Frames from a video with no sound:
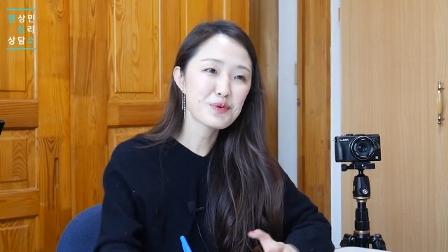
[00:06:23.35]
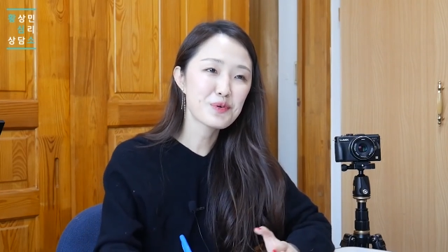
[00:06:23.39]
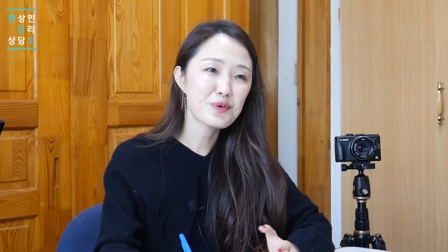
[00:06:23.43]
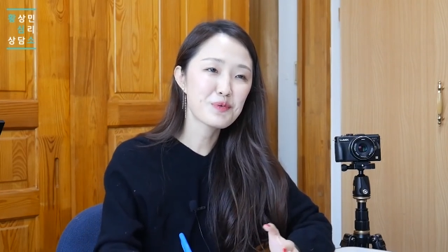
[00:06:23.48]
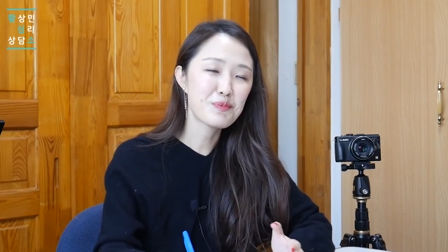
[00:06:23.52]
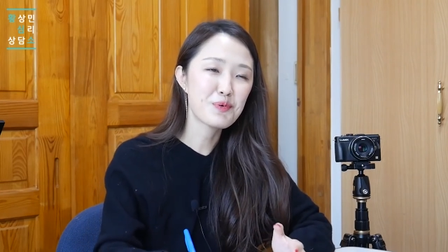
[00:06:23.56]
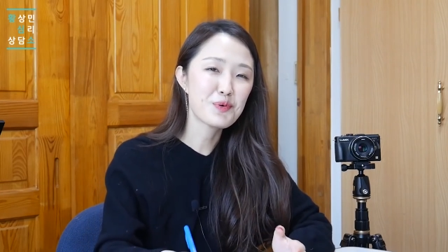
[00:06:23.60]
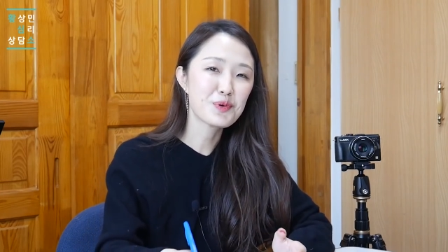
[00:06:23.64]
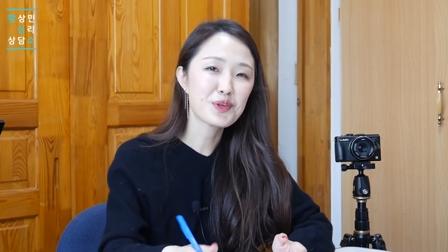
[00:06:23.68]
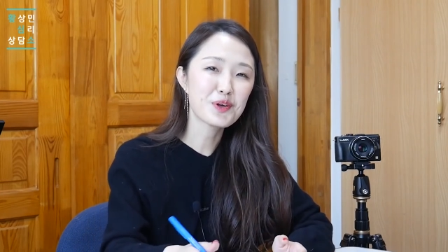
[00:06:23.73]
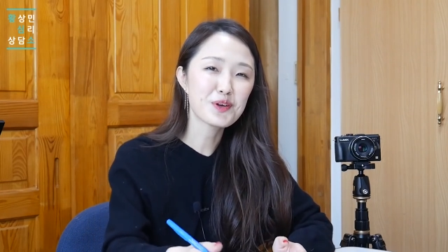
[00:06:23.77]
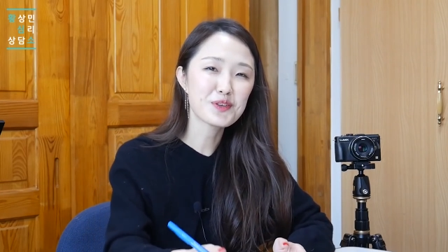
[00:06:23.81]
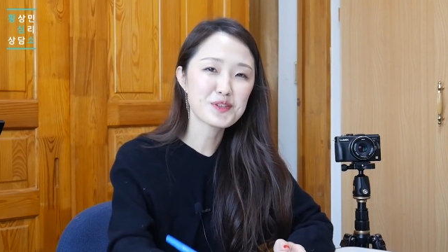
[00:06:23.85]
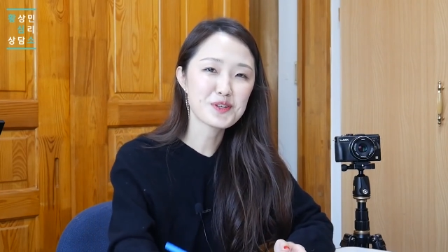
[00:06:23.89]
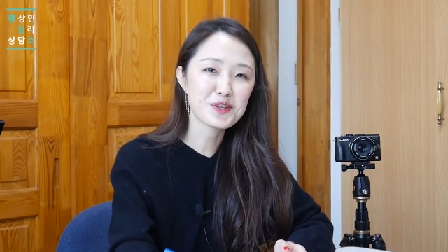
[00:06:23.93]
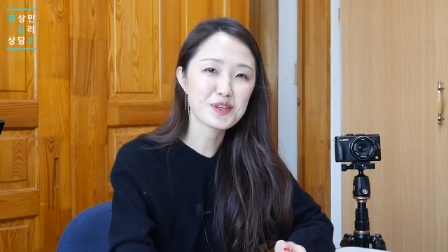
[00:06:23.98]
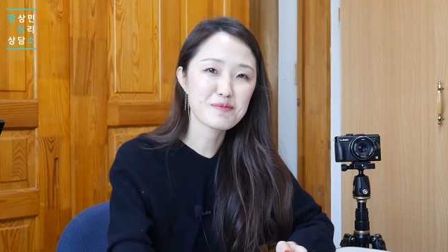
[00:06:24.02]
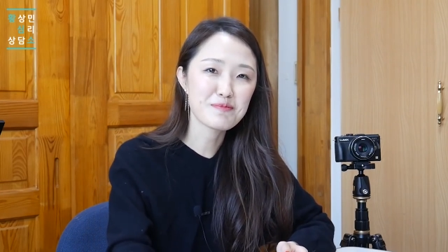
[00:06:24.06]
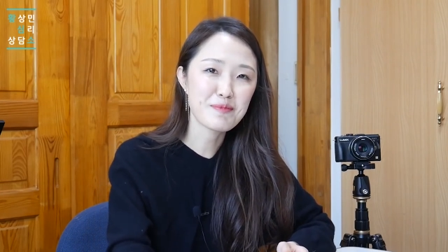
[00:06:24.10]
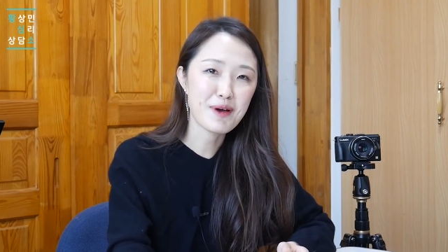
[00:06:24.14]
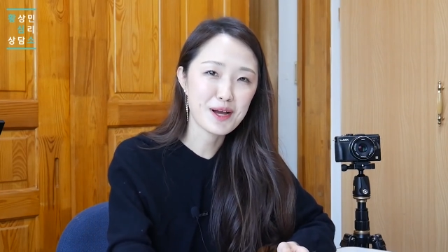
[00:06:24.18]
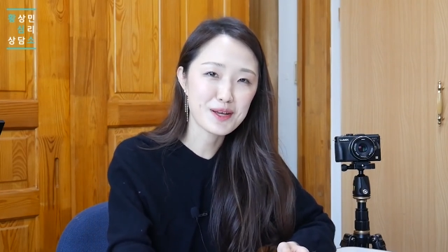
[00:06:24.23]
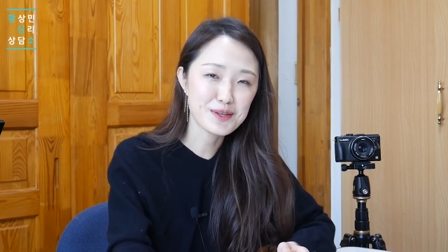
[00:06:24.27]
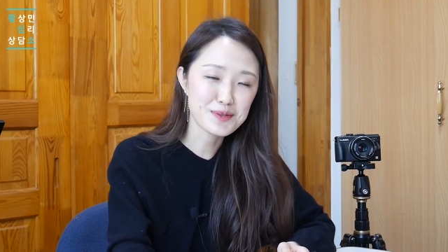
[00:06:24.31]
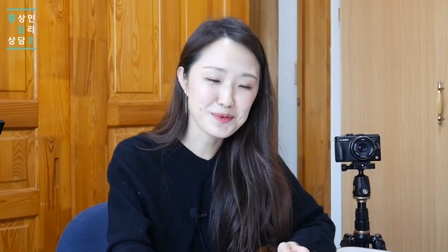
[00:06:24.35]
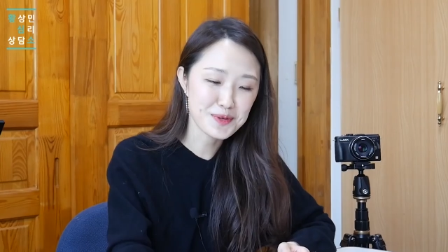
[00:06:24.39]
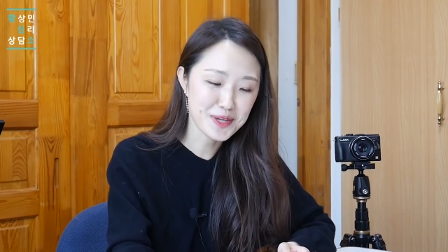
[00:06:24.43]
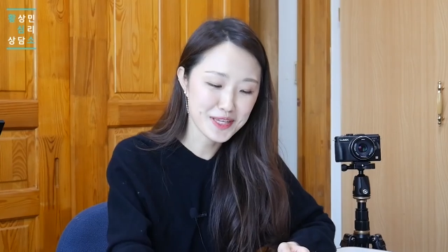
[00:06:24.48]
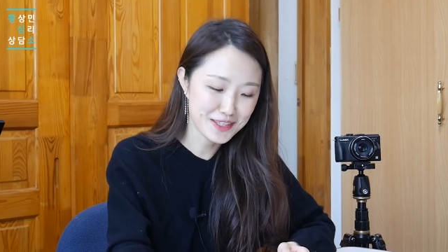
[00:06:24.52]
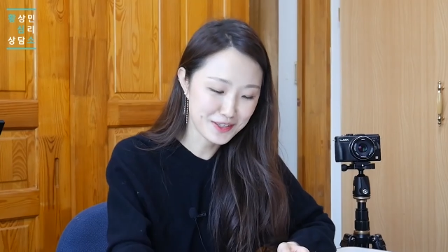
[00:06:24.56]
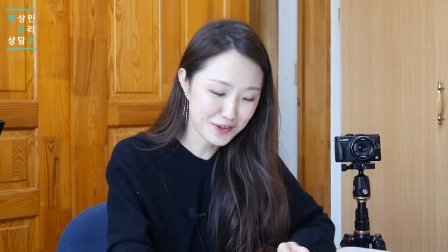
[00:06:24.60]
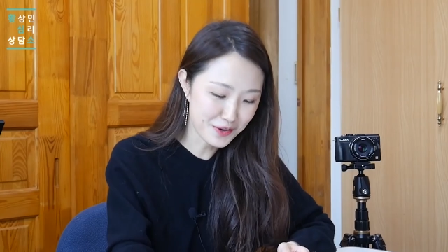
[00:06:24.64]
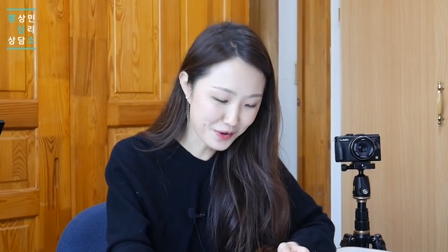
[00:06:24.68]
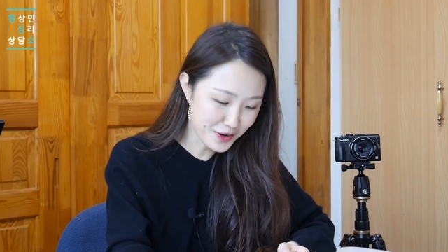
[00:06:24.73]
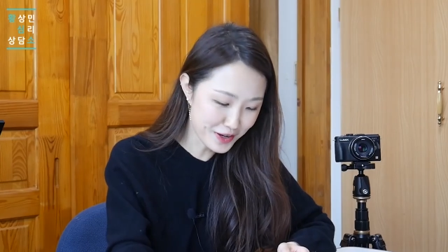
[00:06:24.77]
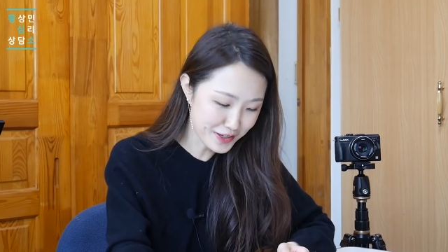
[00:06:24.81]
본격적인 방송에
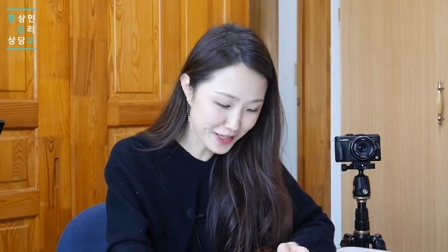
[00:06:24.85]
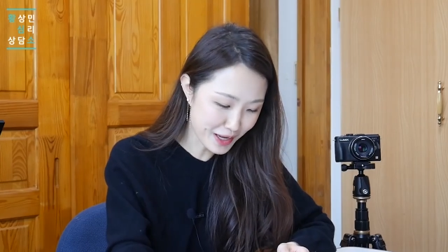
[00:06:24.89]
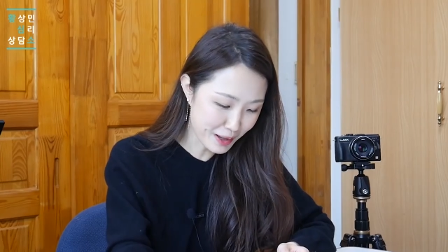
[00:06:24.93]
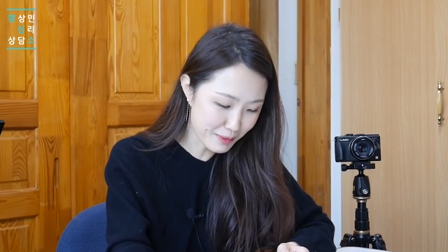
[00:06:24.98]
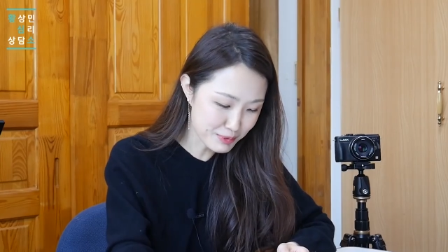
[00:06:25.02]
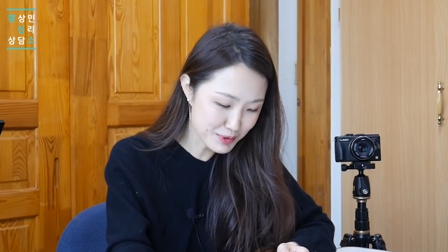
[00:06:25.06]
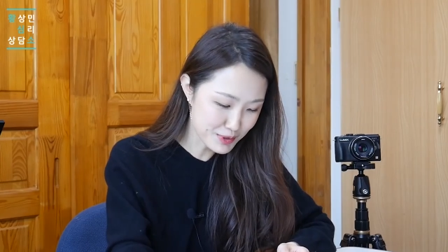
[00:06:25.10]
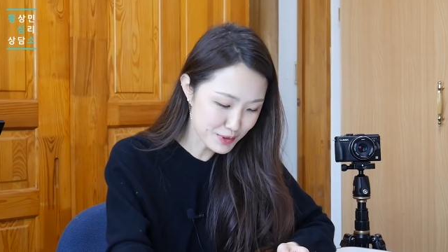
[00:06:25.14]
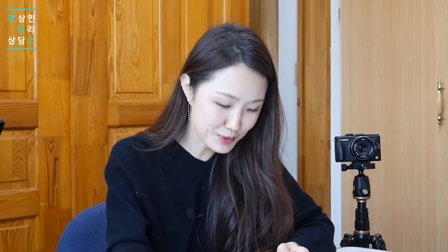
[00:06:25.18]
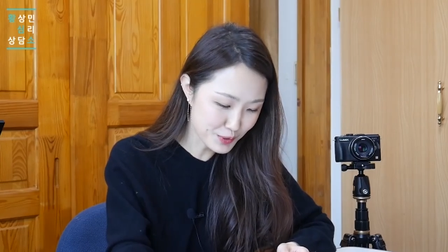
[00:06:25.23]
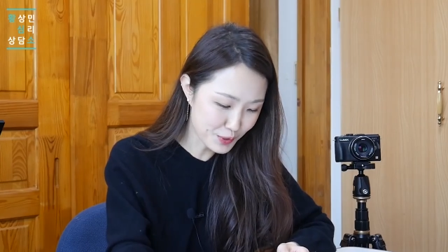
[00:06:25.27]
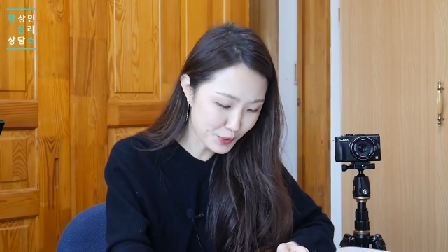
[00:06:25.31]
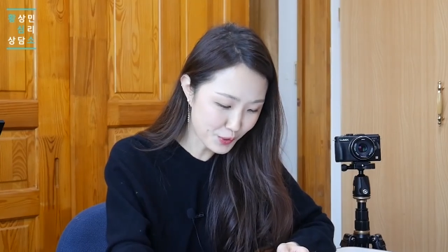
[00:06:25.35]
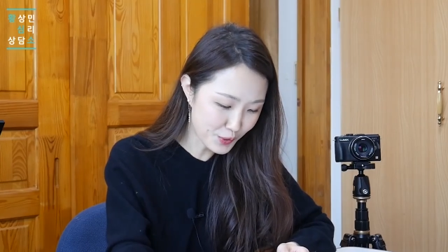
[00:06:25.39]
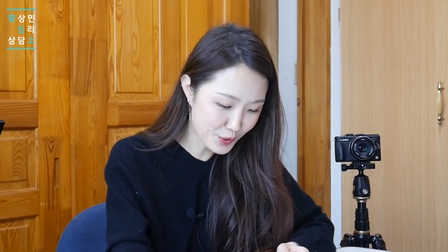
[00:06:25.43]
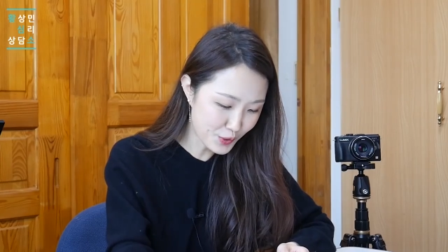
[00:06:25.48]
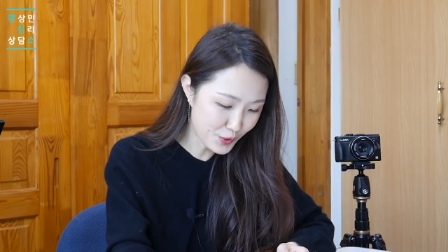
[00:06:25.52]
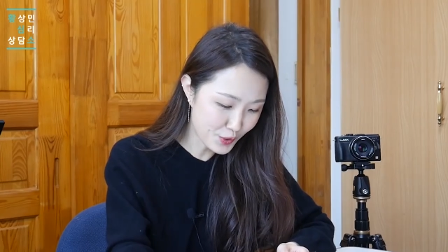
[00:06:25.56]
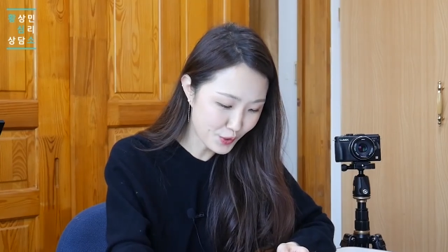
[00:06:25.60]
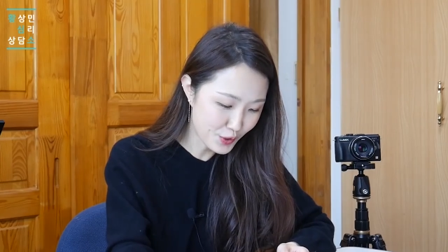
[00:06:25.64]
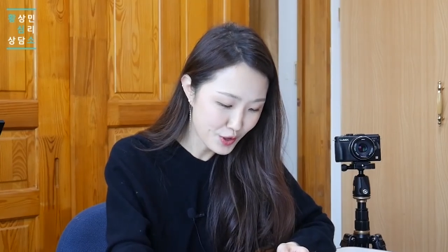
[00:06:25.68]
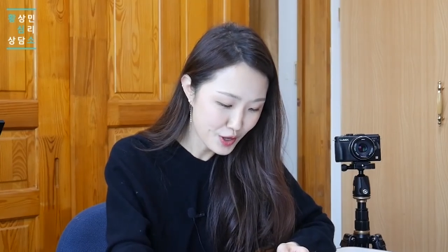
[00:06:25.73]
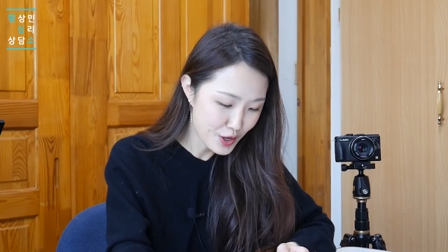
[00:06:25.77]
들어가기 앞서서